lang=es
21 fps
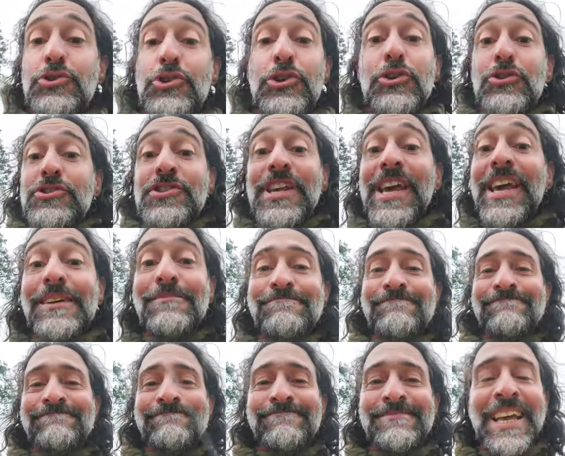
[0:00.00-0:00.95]
yo no sé.
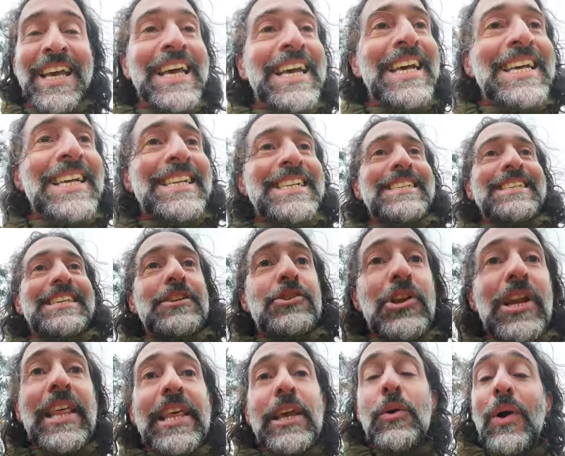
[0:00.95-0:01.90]
Si
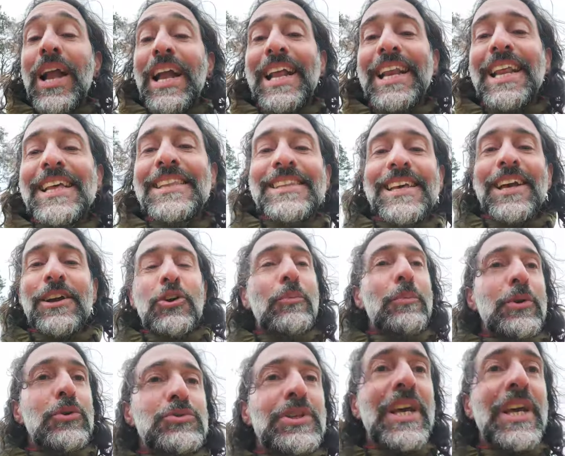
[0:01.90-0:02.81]
yo le digo al cliente que compre